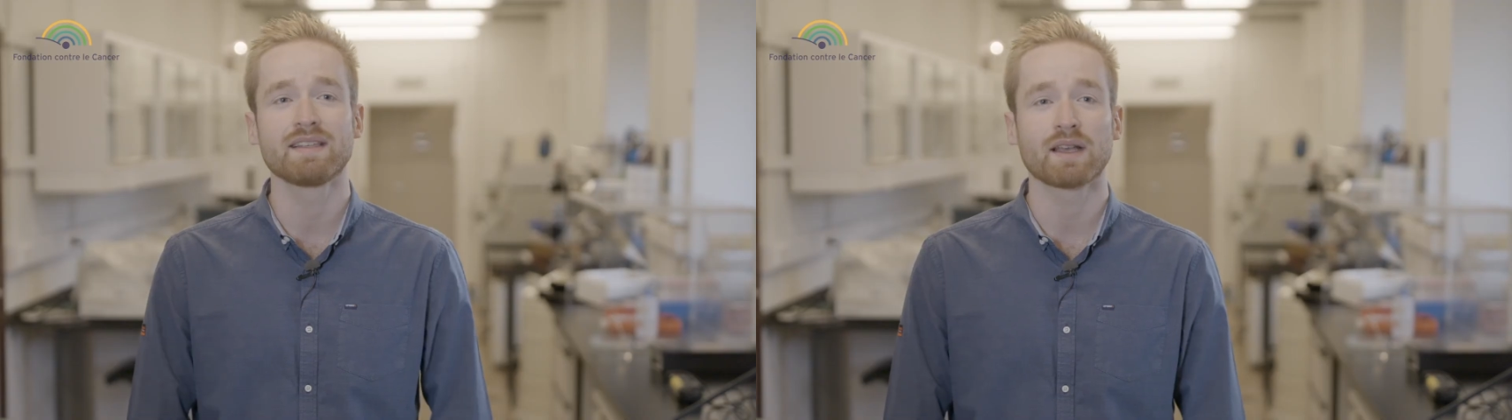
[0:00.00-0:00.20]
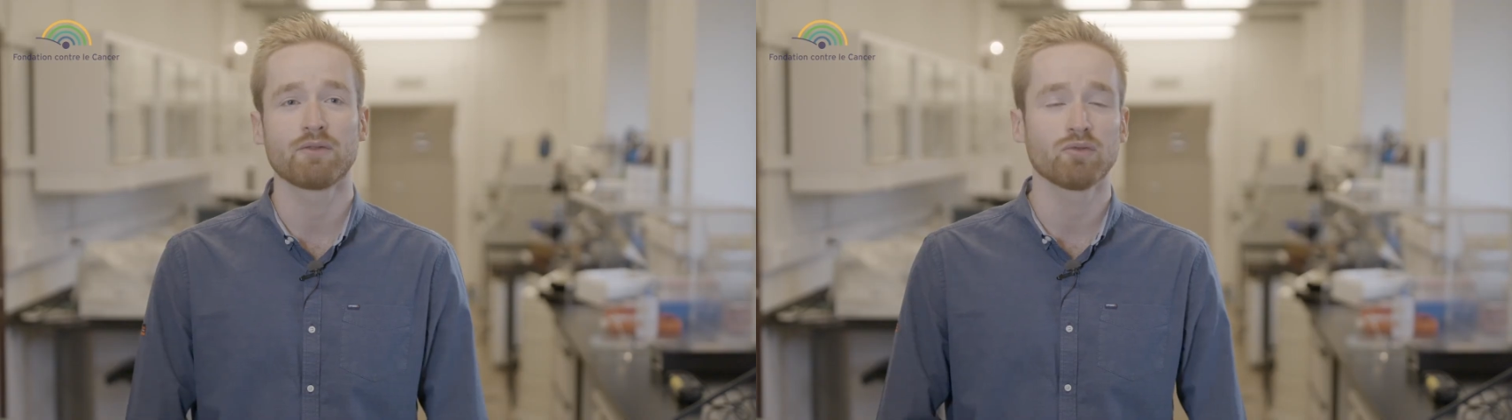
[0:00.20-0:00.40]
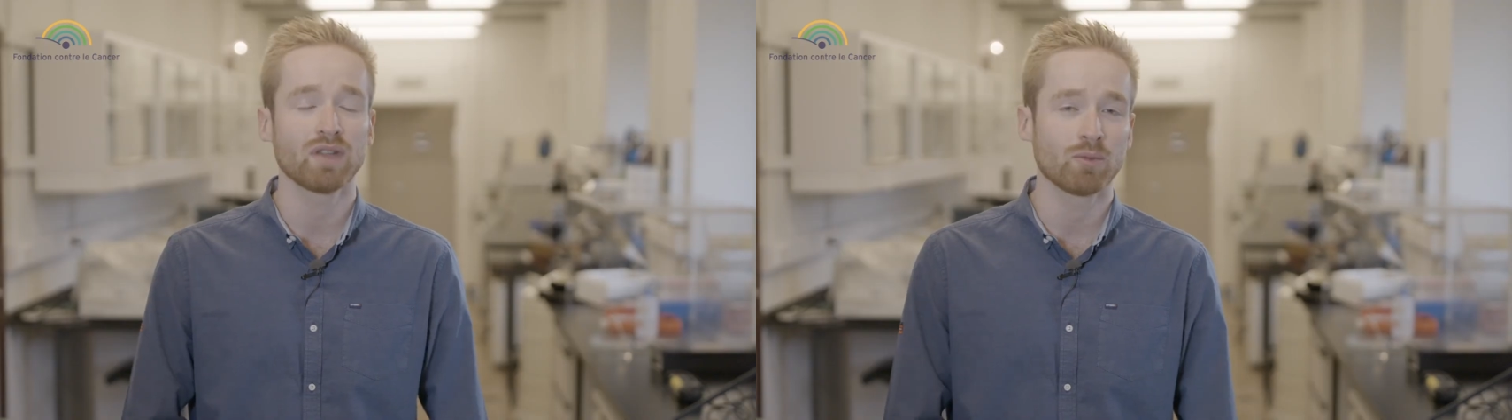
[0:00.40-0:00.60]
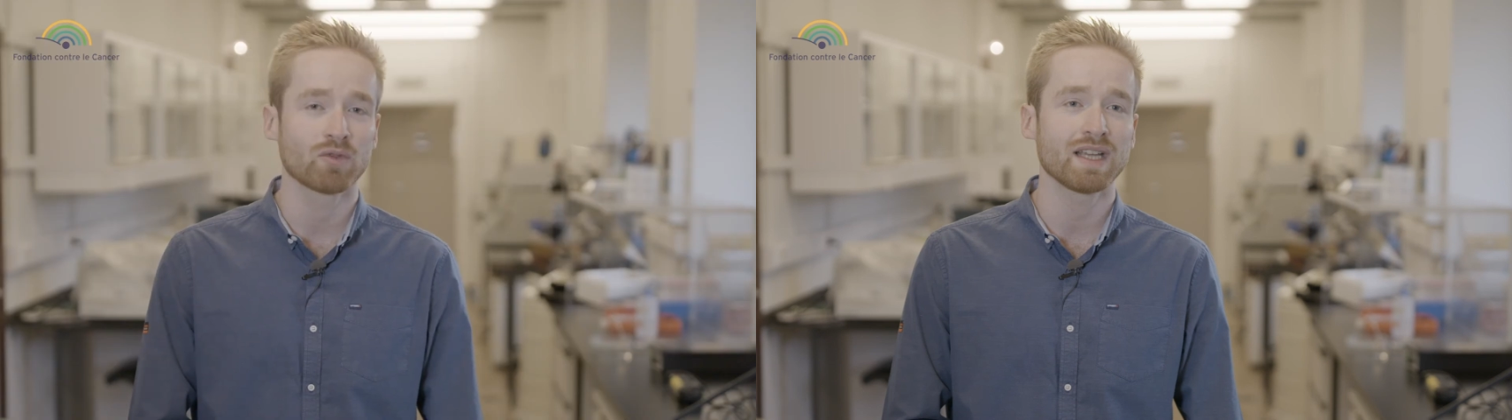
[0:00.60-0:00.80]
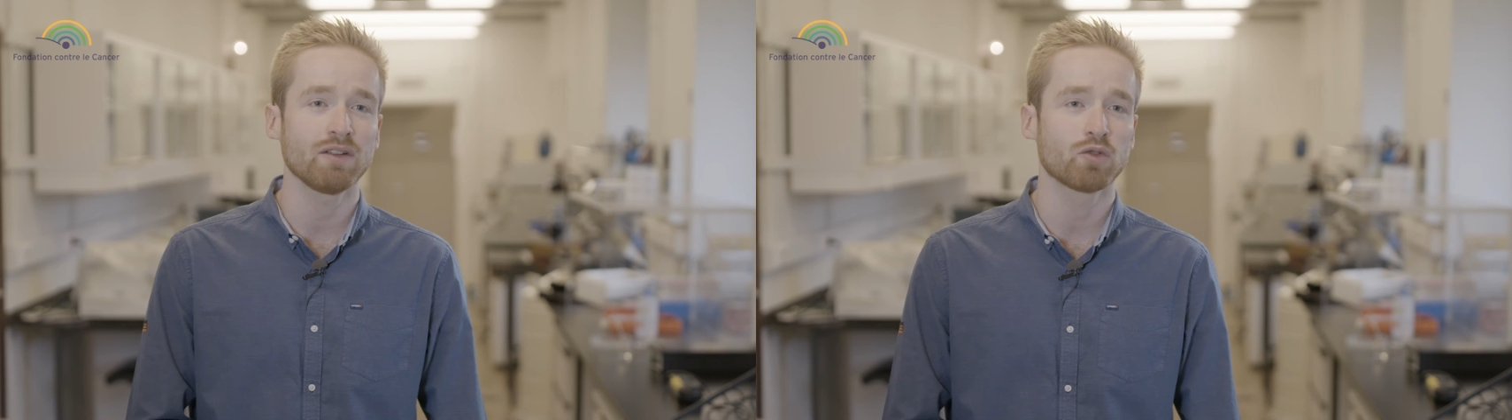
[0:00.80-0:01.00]
il sera
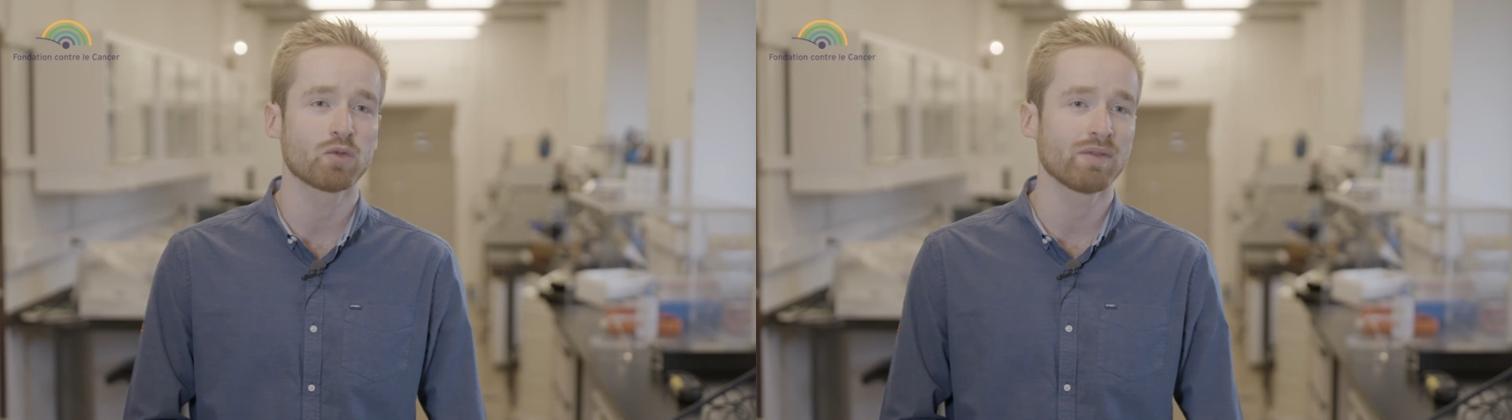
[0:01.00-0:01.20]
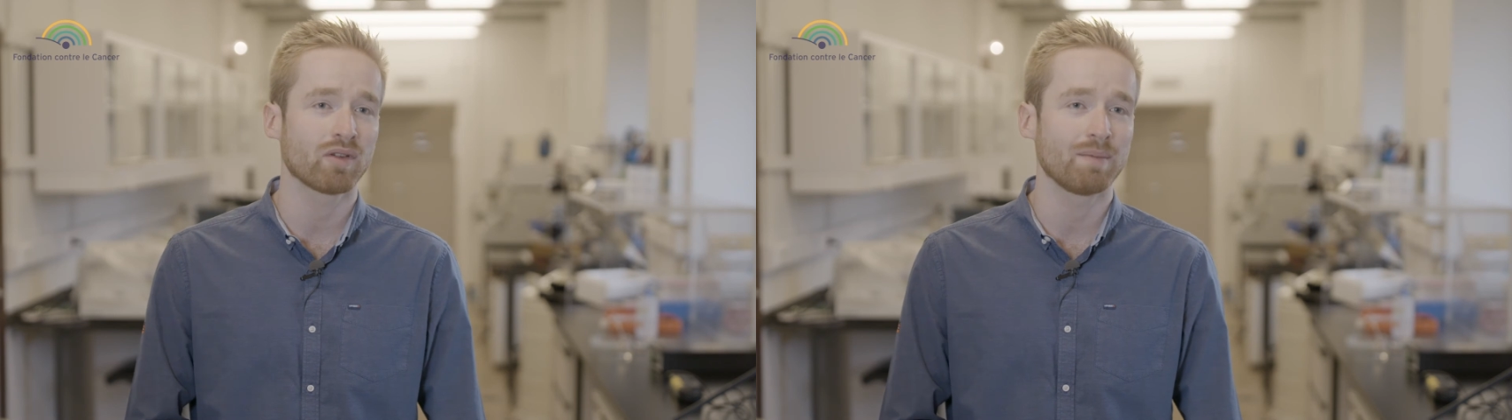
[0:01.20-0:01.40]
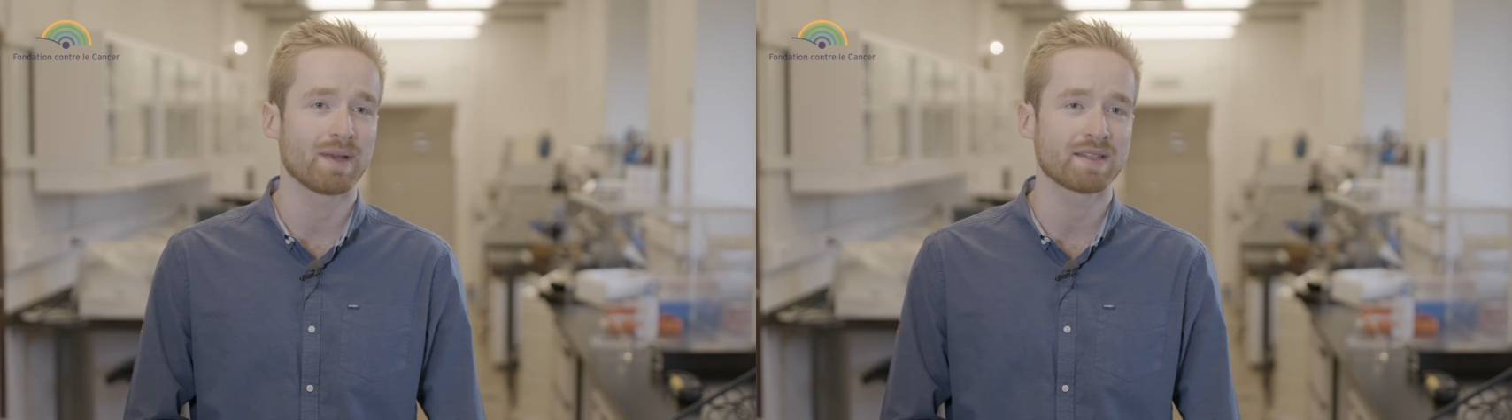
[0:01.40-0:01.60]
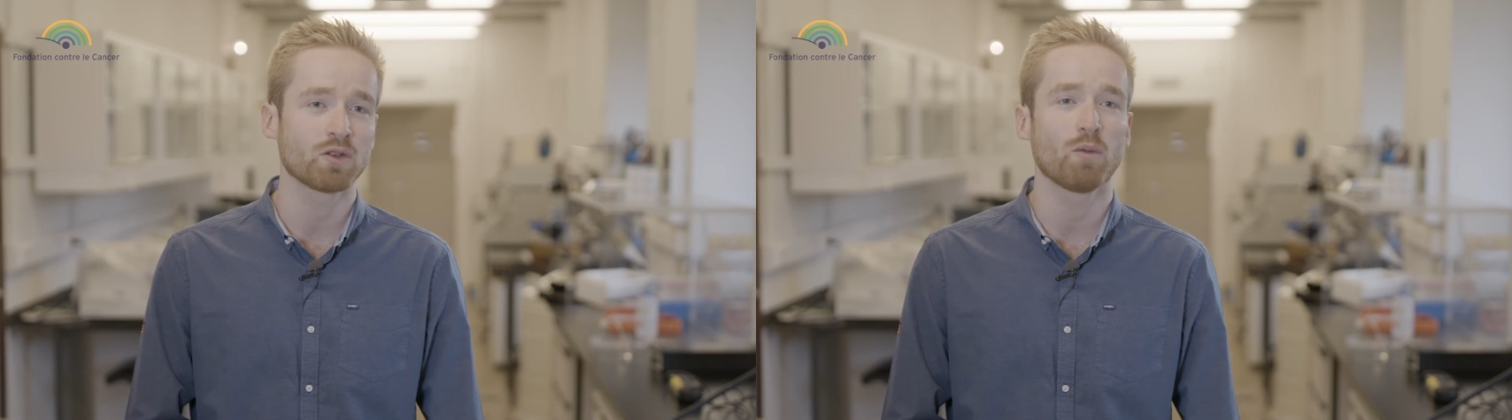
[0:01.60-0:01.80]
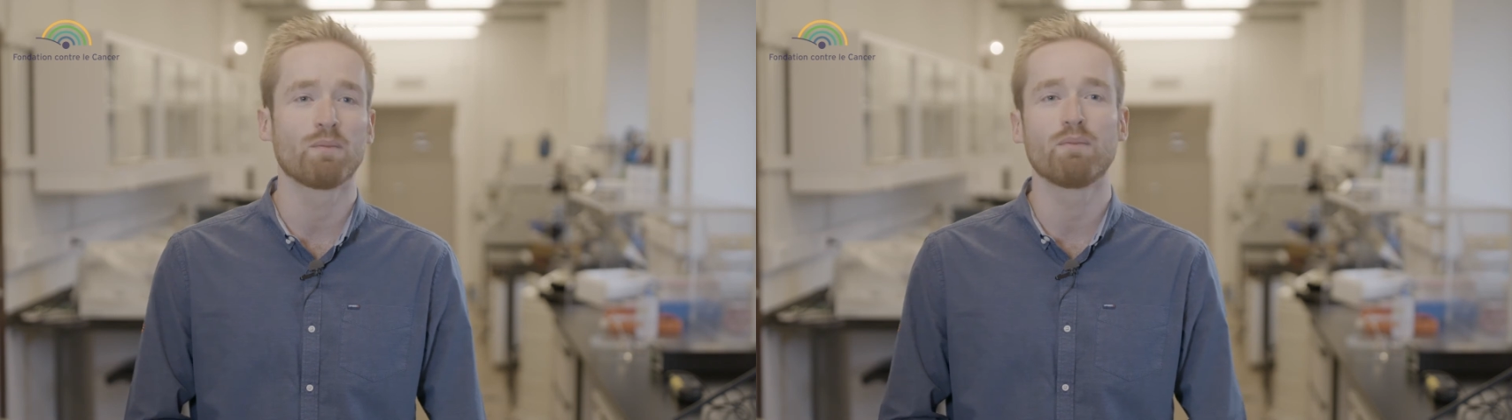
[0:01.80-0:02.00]
fondamental de suivre les
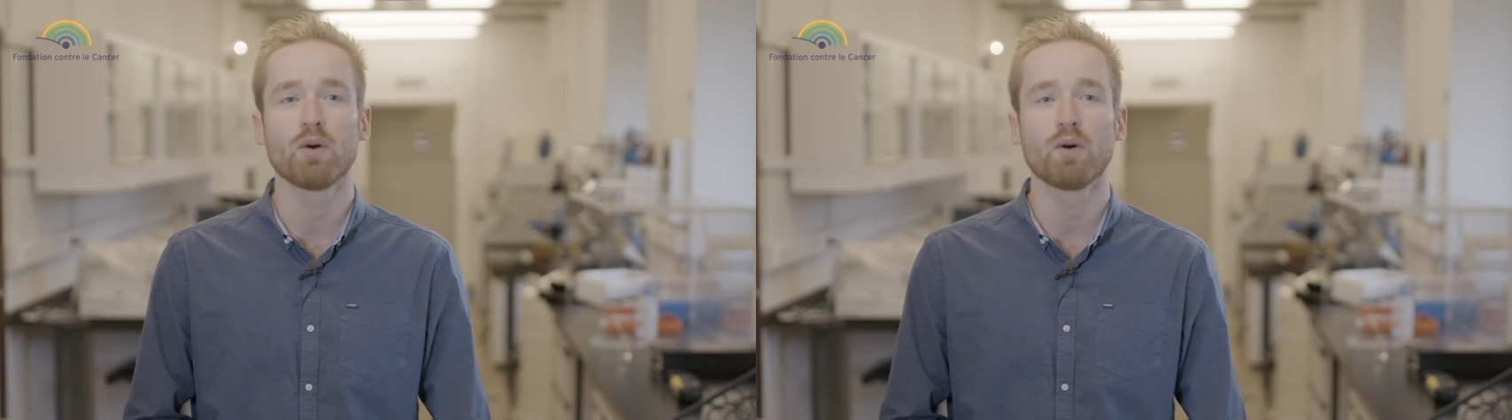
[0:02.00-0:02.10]
patients